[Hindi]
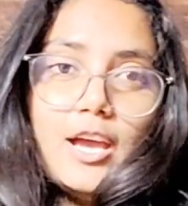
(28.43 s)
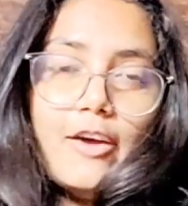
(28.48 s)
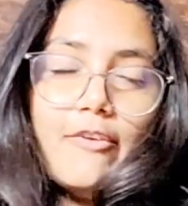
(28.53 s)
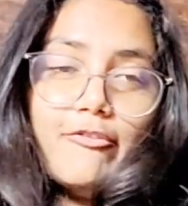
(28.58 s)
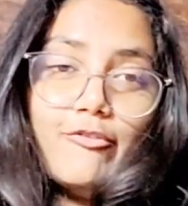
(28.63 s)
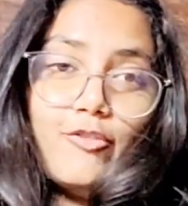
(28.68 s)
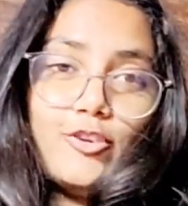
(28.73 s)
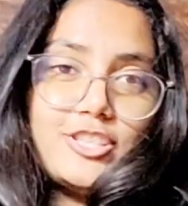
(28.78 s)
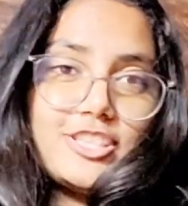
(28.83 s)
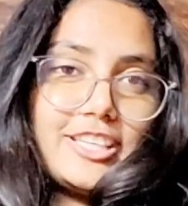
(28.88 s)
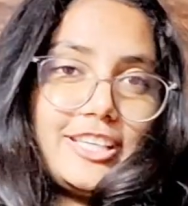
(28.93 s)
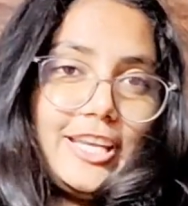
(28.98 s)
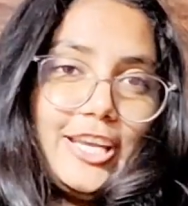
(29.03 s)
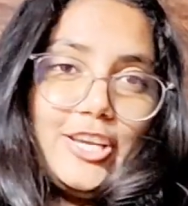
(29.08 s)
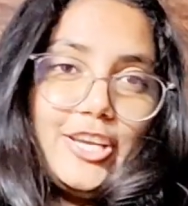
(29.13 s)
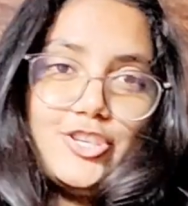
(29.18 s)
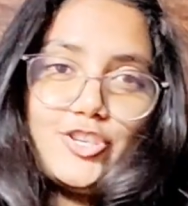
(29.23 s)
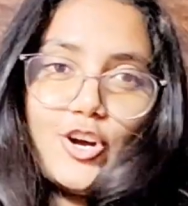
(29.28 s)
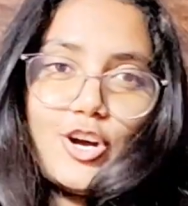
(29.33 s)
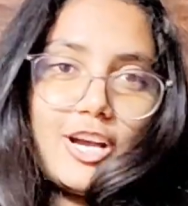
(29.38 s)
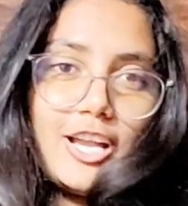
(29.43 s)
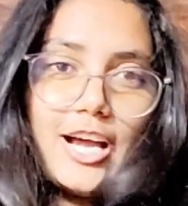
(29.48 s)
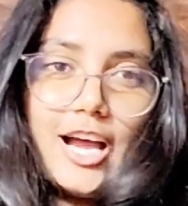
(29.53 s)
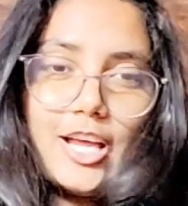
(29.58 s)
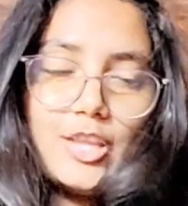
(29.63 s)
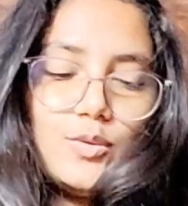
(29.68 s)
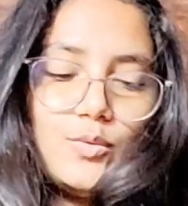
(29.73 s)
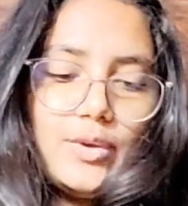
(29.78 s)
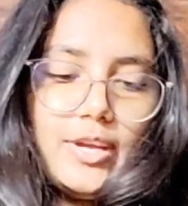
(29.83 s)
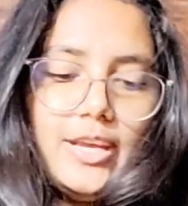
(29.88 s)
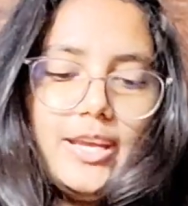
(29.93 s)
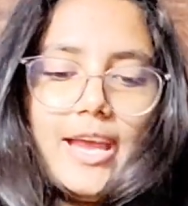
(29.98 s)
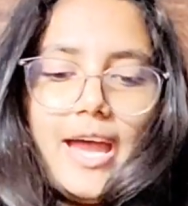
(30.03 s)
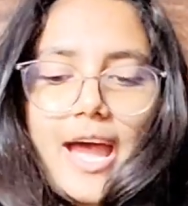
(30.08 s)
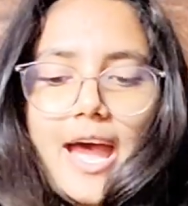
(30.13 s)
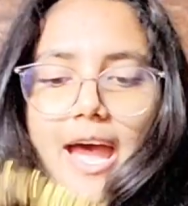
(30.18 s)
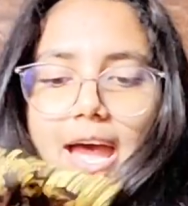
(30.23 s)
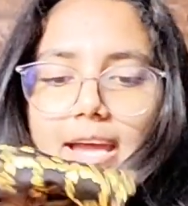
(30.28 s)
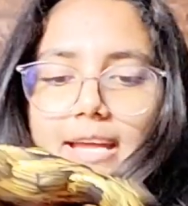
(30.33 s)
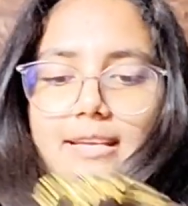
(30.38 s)
वो स्क्रीनशॉट लगा दूंगी
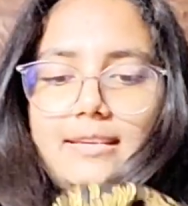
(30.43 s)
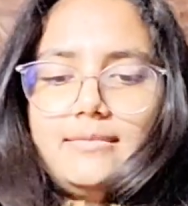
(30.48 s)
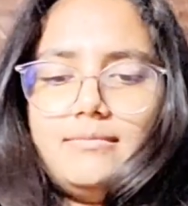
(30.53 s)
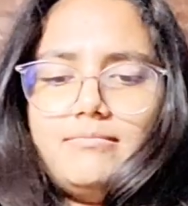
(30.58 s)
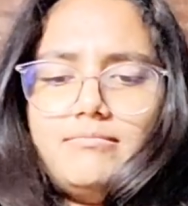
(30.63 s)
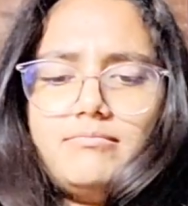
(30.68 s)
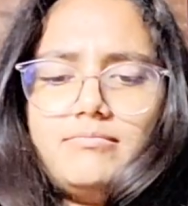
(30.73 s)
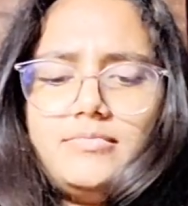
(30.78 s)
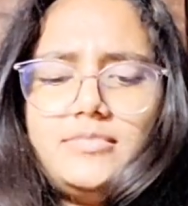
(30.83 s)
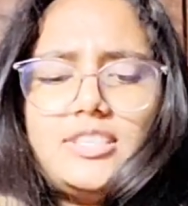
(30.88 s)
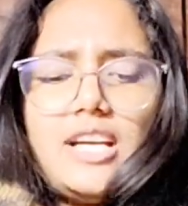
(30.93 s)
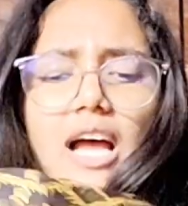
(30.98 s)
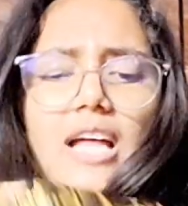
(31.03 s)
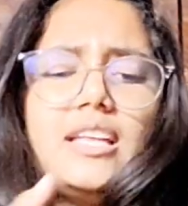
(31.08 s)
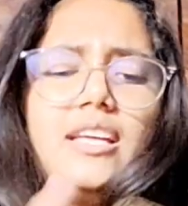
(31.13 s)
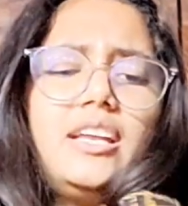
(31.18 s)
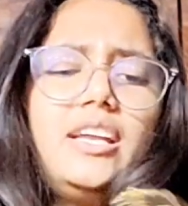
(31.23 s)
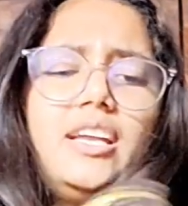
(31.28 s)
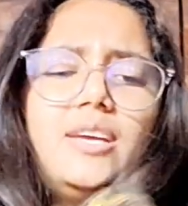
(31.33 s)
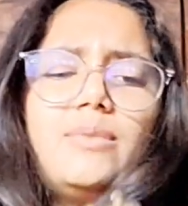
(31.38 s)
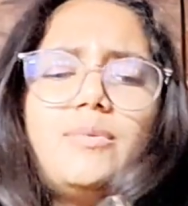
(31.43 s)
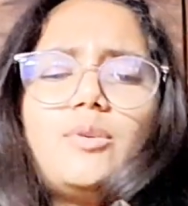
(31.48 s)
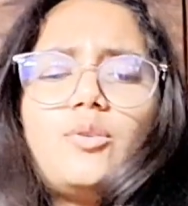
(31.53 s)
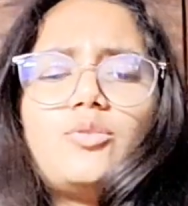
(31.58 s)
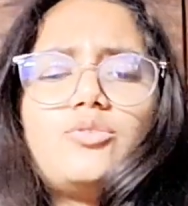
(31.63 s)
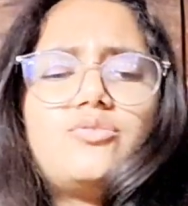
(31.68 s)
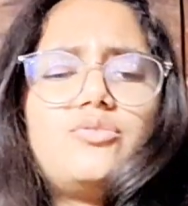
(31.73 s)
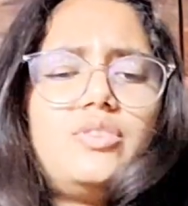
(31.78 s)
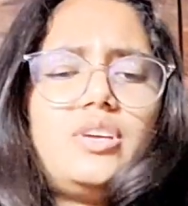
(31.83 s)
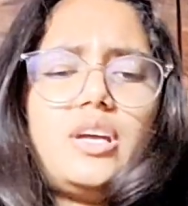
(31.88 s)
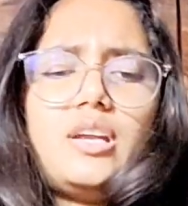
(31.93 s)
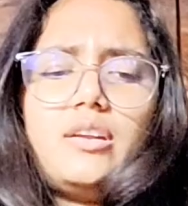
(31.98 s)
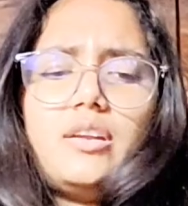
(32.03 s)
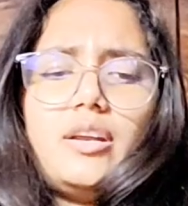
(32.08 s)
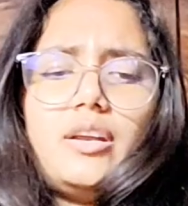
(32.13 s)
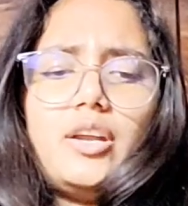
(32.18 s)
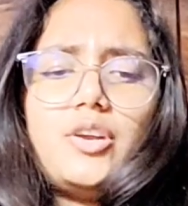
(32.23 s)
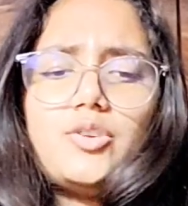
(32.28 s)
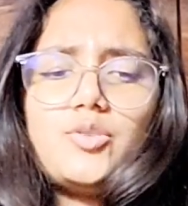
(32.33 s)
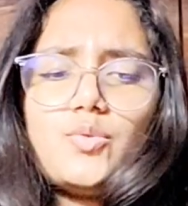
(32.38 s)
एंड ज़्यादा नहीं है मेरे को थ्री
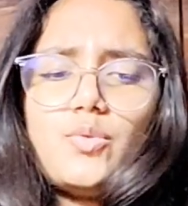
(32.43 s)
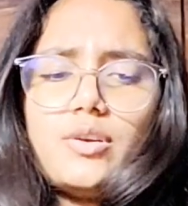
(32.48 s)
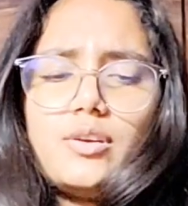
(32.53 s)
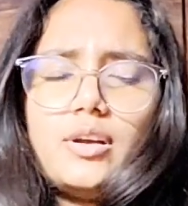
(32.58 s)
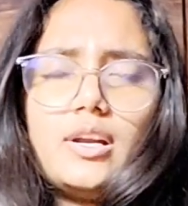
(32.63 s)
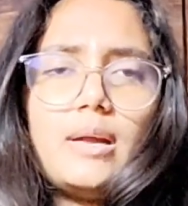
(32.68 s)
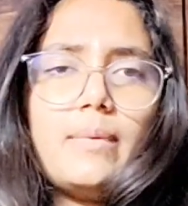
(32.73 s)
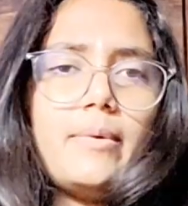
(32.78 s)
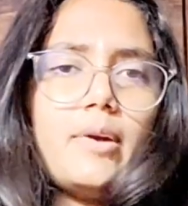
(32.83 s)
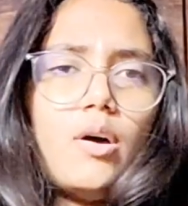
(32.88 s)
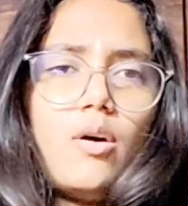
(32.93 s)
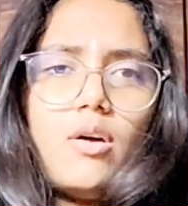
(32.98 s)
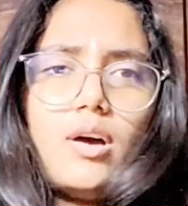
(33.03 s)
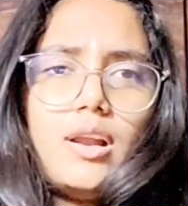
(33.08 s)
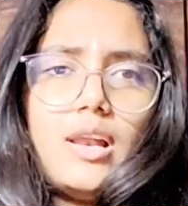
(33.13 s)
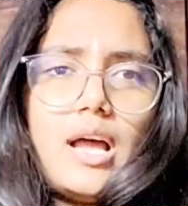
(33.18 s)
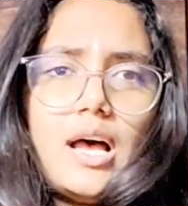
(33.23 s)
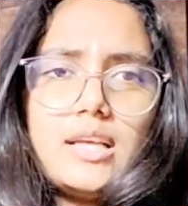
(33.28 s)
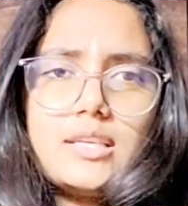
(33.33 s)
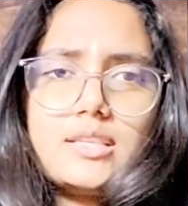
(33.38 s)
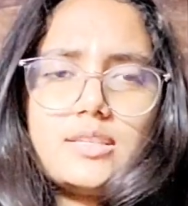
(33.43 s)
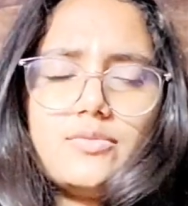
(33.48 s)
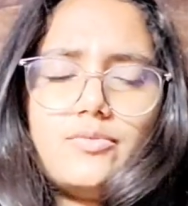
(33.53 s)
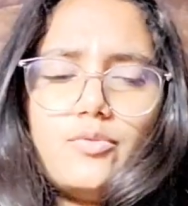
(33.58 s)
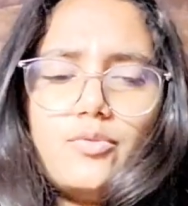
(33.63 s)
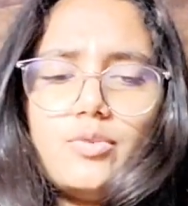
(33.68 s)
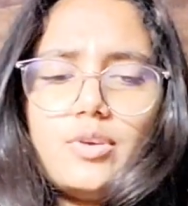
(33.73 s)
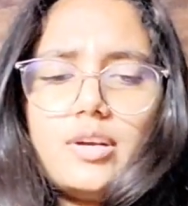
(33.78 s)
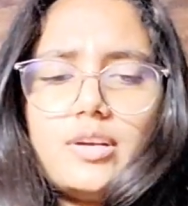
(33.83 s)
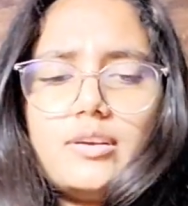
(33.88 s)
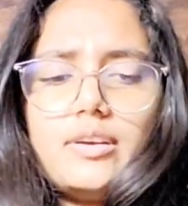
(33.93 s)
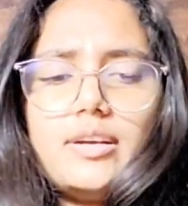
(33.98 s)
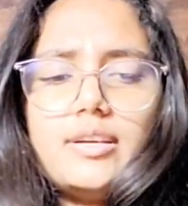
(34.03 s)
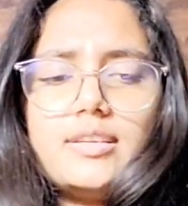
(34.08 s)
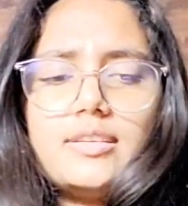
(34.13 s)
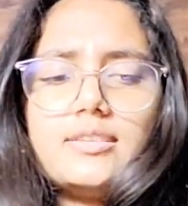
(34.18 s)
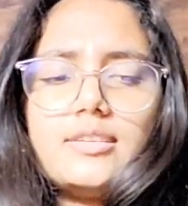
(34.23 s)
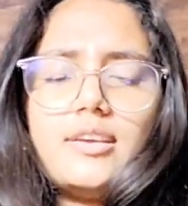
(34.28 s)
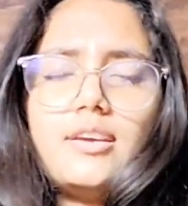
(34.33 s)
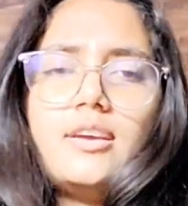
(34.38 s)
हंड्रेड या टू हंड्रेड का पड़ा होगा लास्ट फोर हंड्रेड
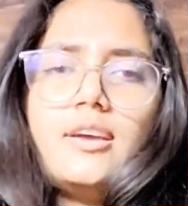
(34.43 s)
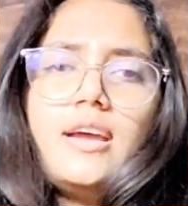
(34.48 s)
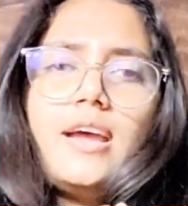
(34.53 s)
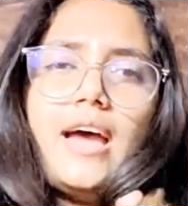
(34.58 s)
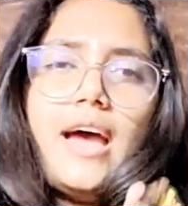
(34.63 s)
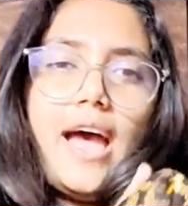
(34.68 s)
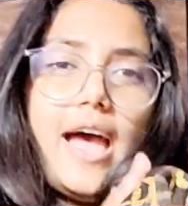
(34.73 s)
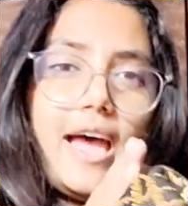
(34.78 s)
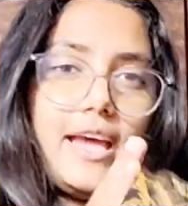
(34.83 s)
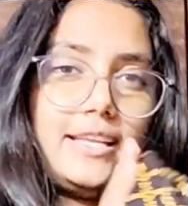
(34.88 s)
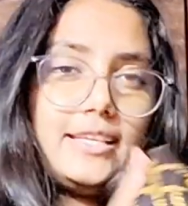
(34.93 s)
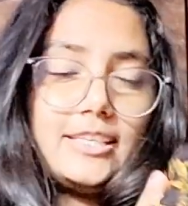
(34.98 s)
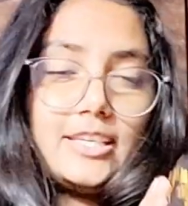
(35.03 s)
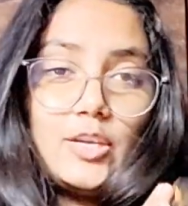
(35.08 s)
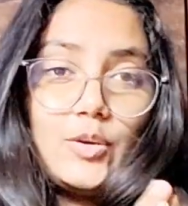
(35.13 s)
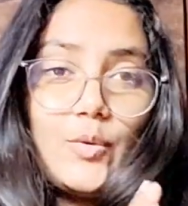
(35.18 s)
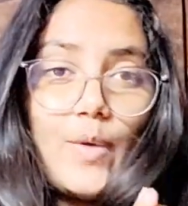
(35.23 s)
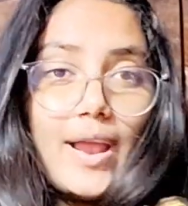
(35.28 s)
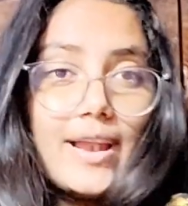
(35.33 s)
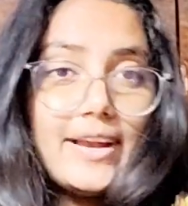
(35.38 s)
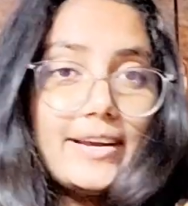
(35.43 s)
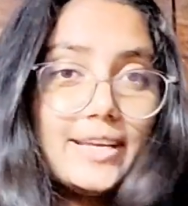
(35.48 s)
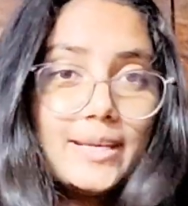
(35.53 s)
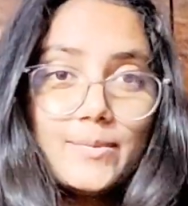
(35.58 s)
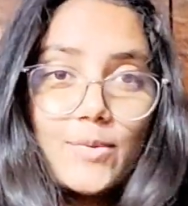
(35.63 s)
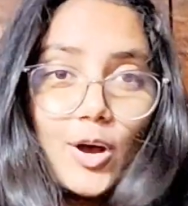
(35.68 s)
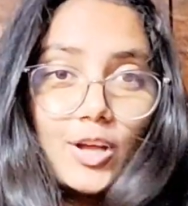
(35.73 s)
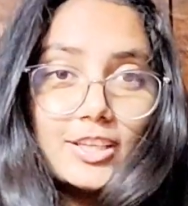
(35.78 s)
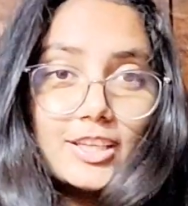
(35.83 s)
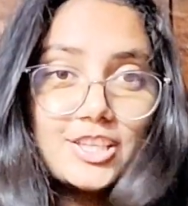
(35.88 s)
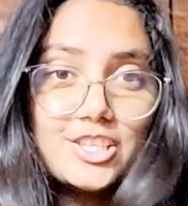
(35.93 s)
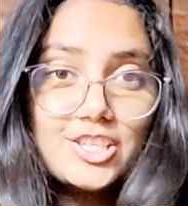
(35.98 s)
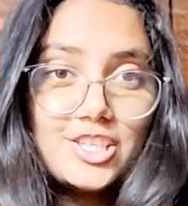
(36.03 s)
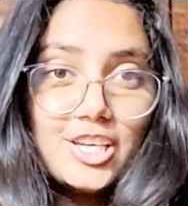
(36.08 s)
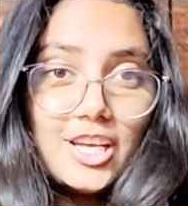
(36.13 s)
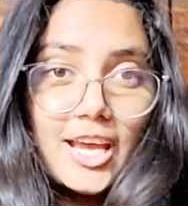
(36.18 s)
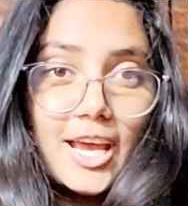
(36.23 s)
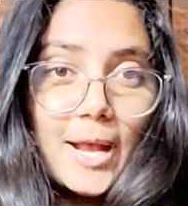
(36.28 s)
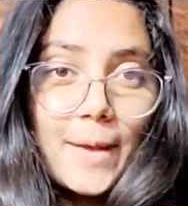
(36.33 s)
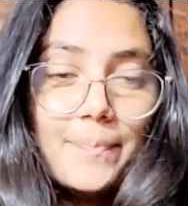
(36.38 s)
जैसे एंड इसकी क्वालिटी बहुत
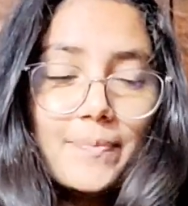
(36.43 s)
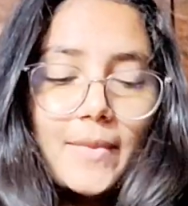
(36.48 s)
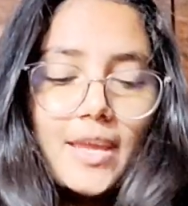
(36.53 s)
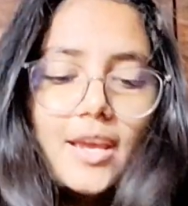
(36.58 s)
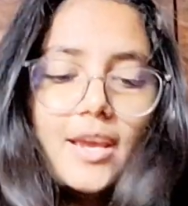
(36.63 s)
अच्छी है